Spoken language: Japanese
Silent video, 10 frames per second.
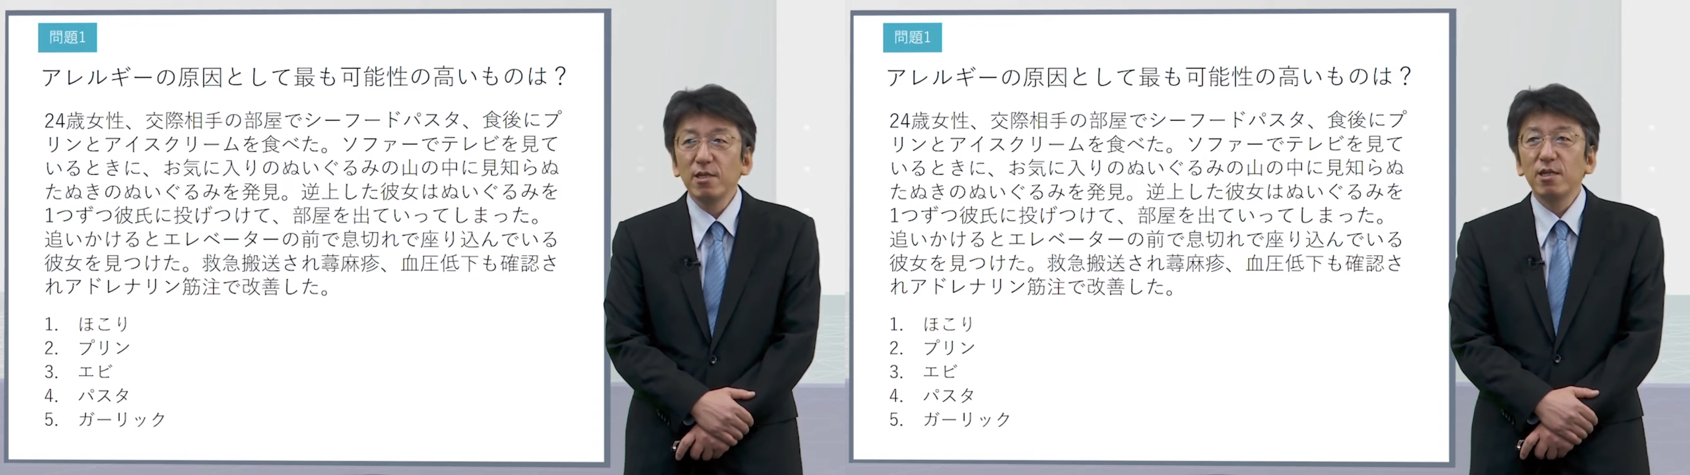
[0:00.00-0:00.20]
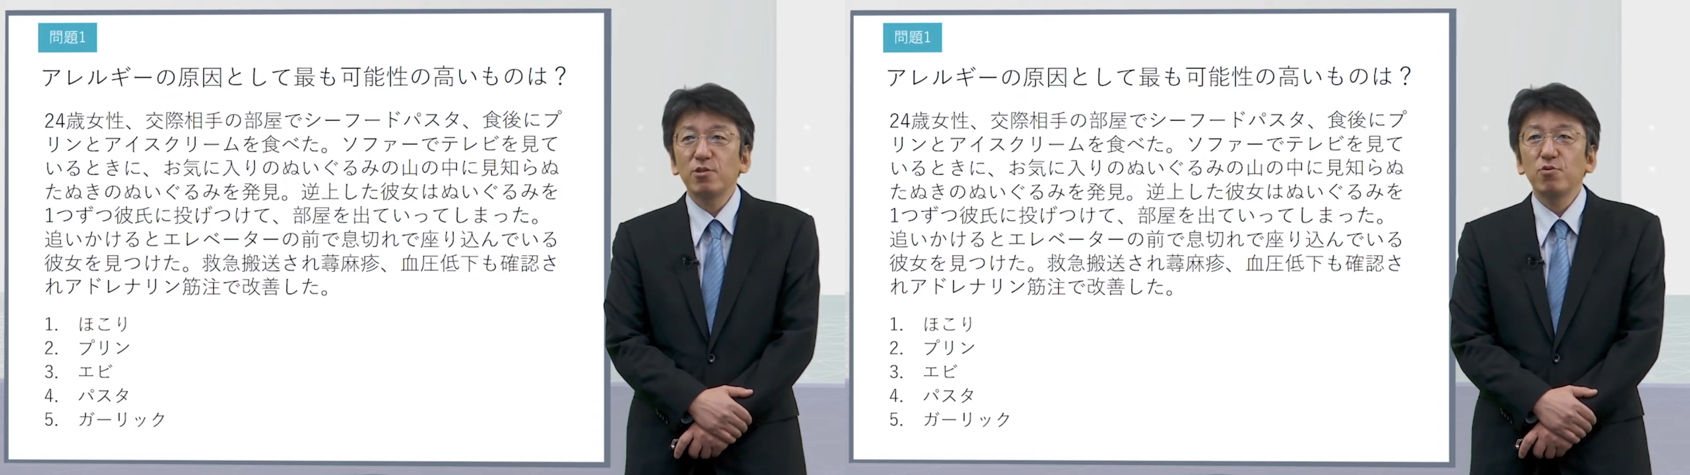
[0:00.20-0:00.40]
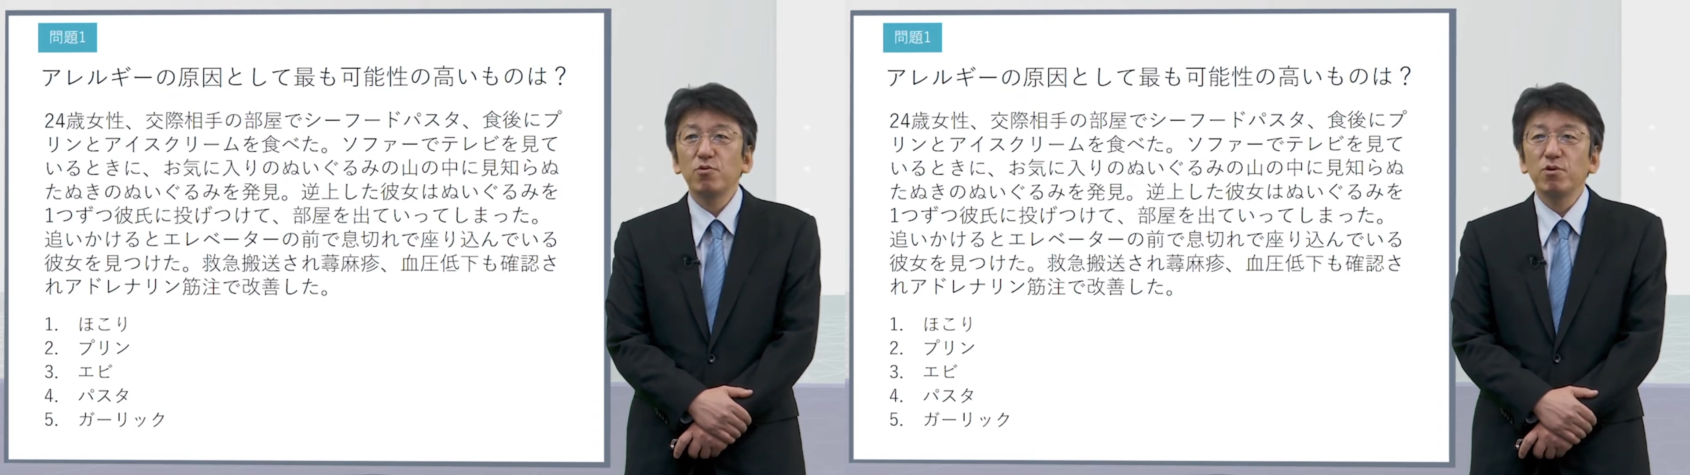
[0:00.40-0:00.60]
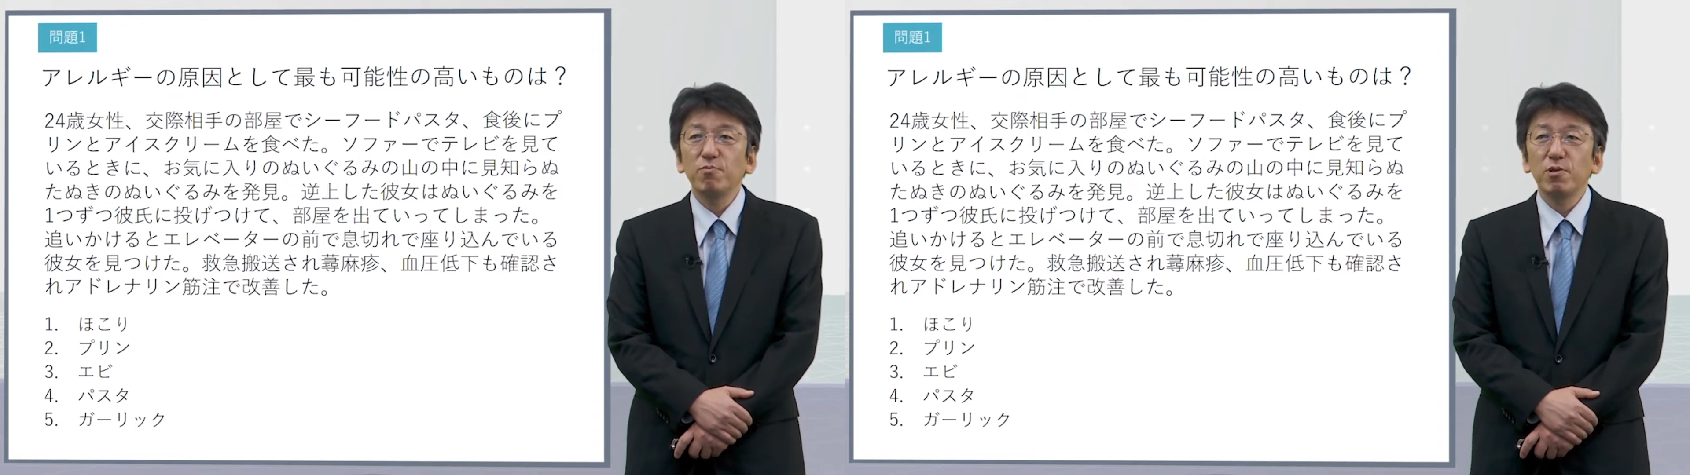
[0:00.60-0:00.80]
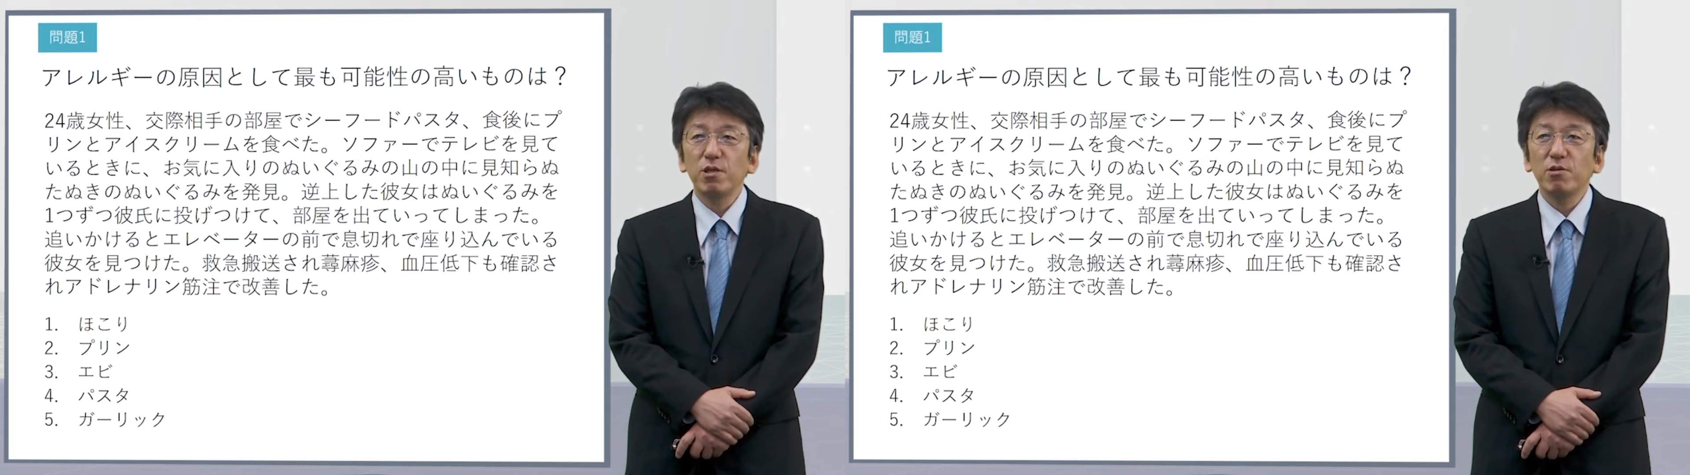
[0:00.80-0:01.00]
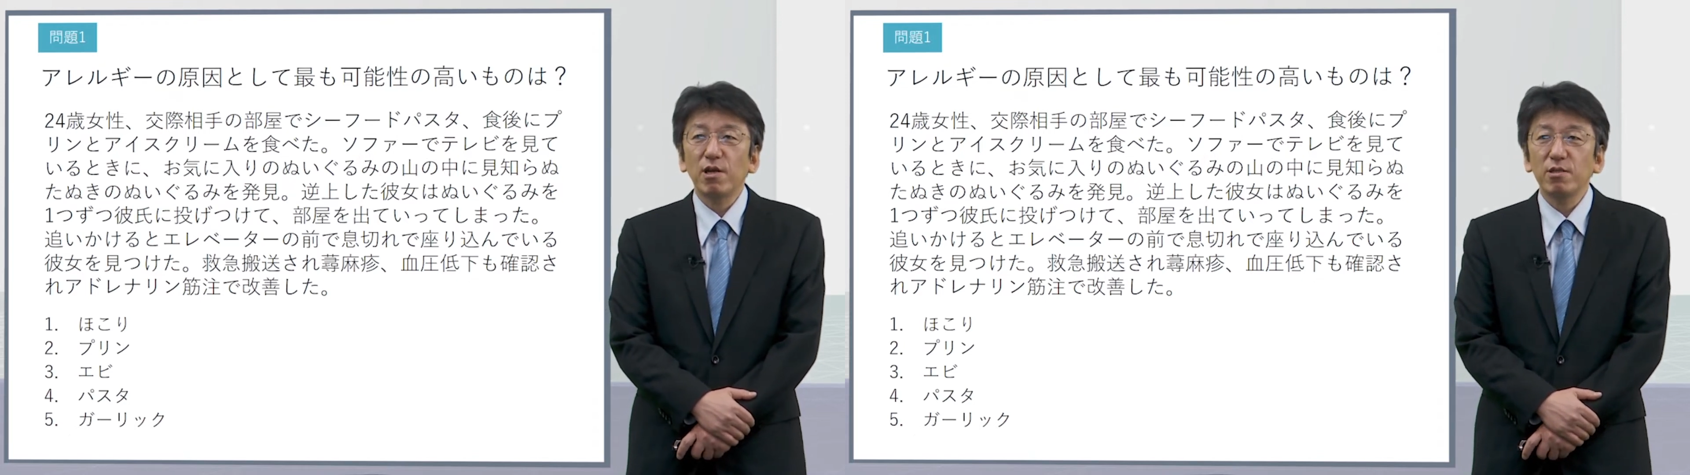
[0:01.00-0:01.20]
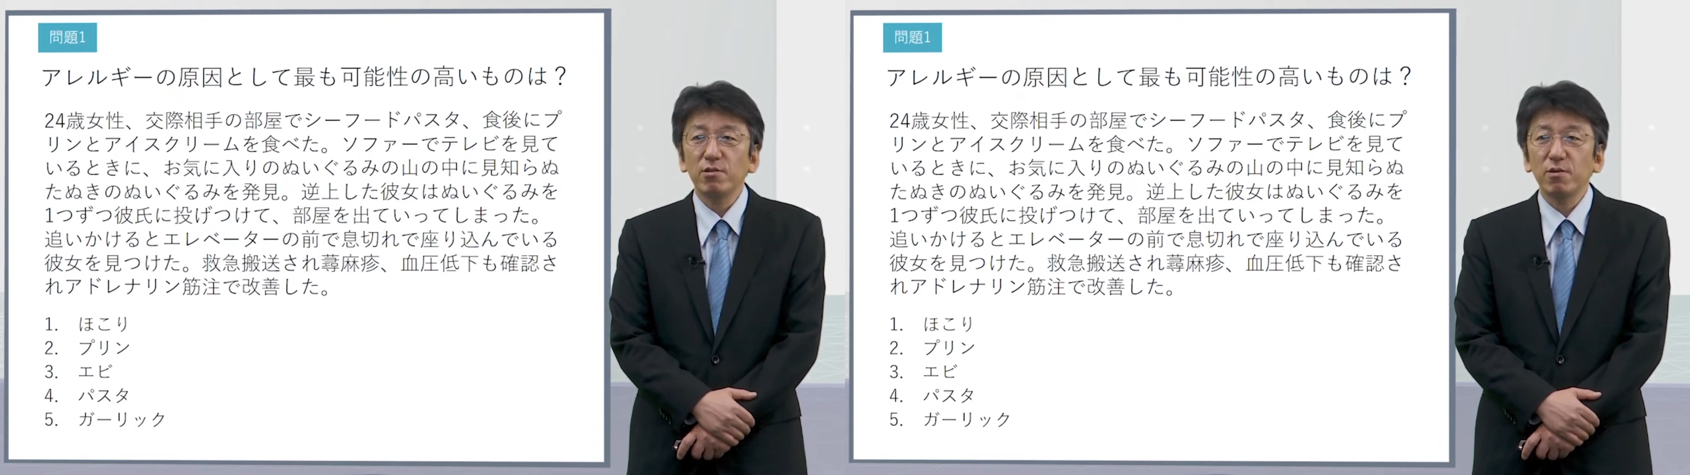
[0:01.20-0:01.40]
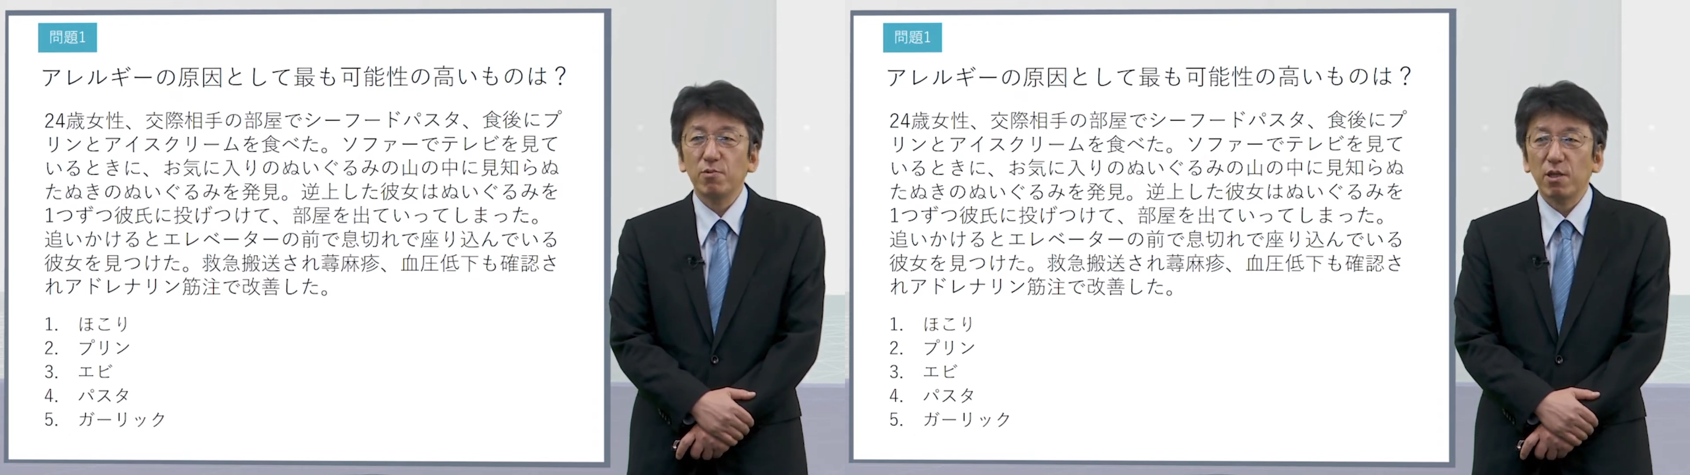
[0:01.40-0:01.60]
で食後にプリンと
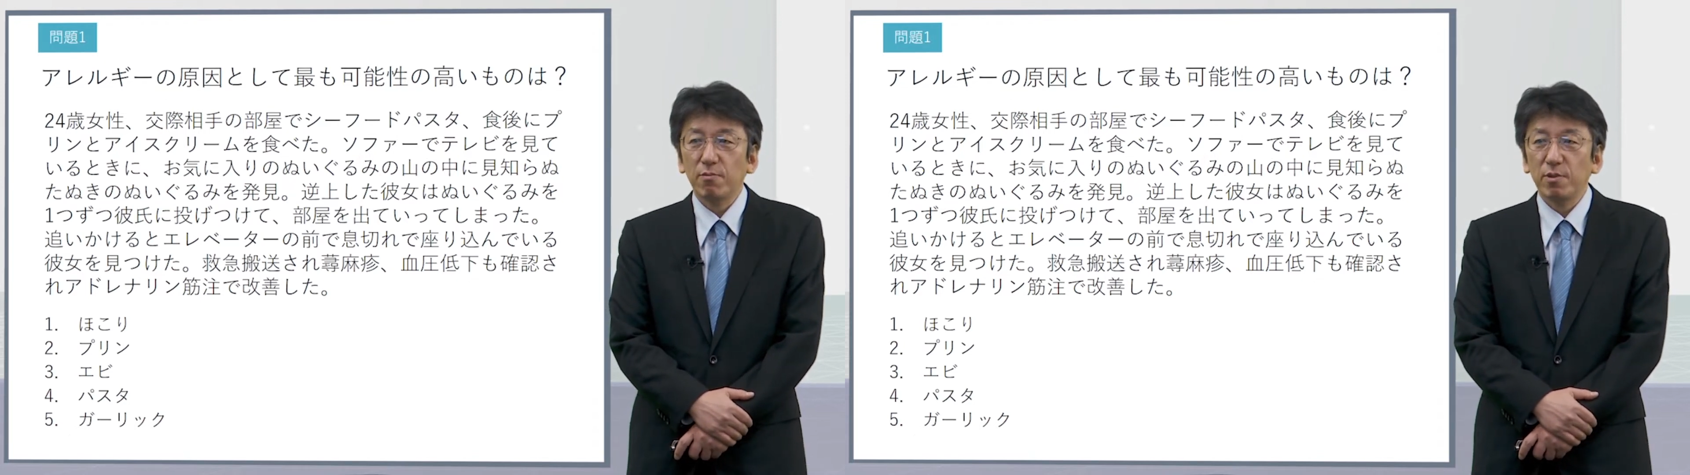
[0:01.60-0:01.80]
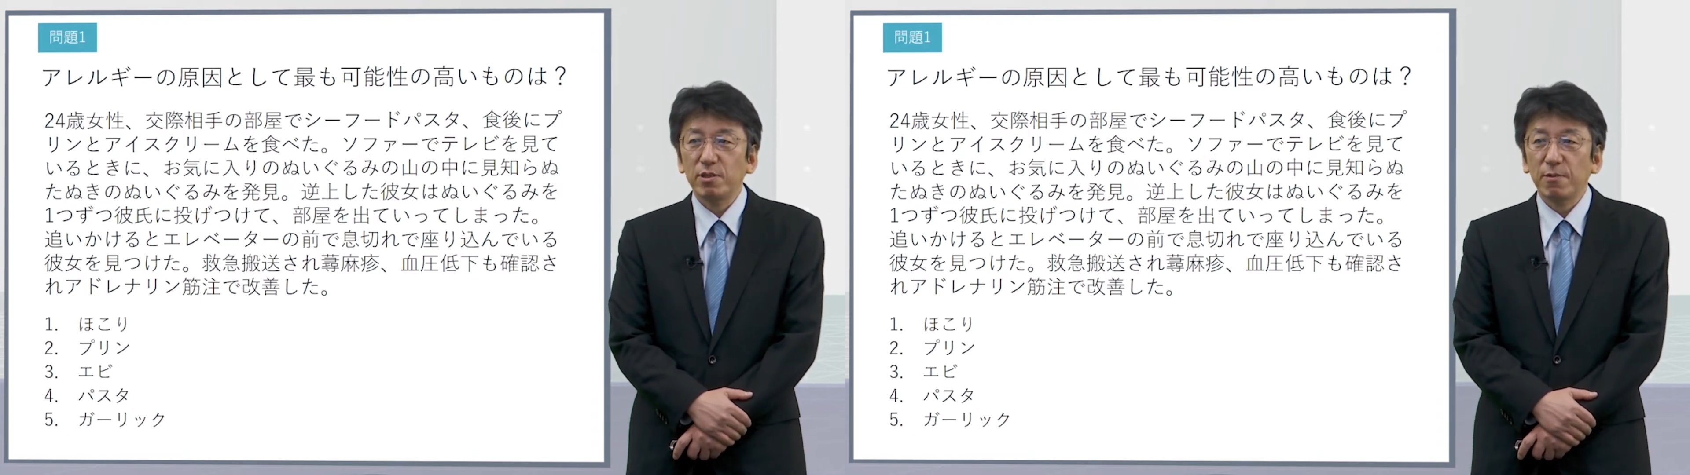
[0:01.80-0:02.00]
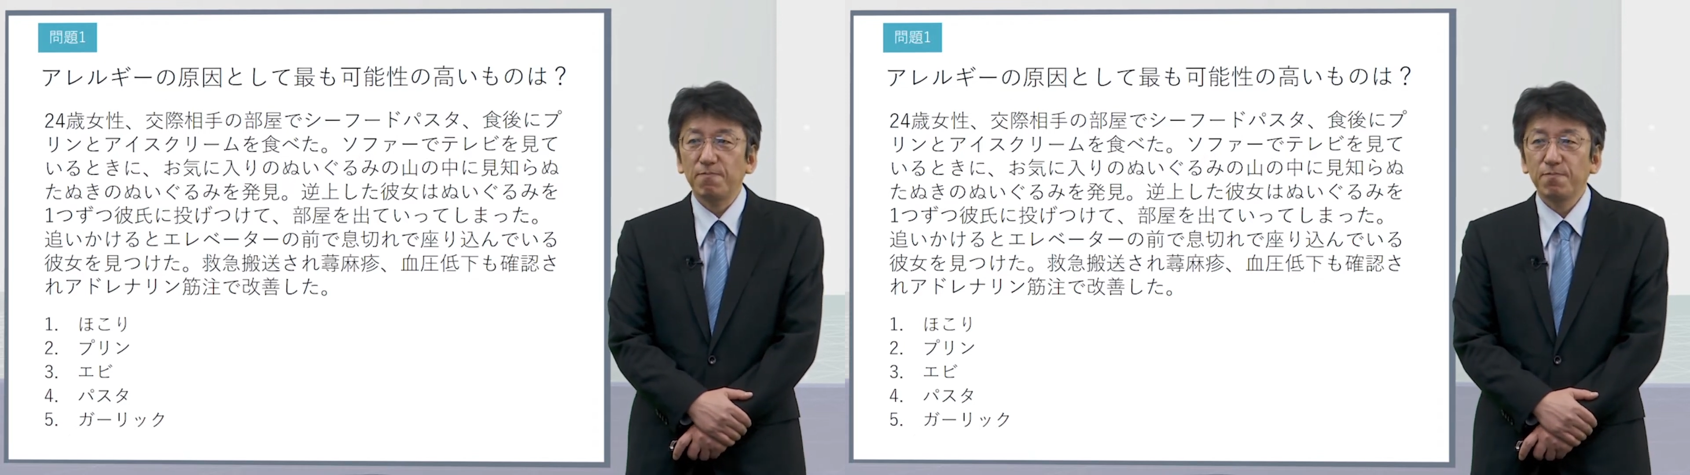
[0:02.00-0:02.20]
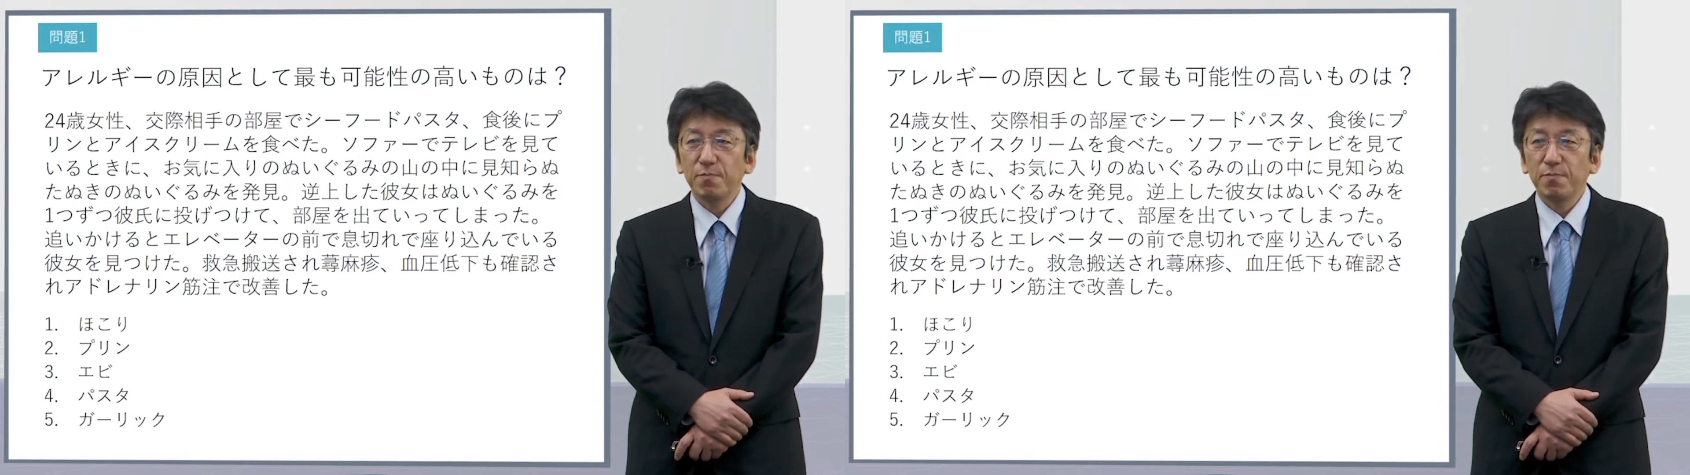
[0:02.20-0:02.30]
アイスクリームを食べました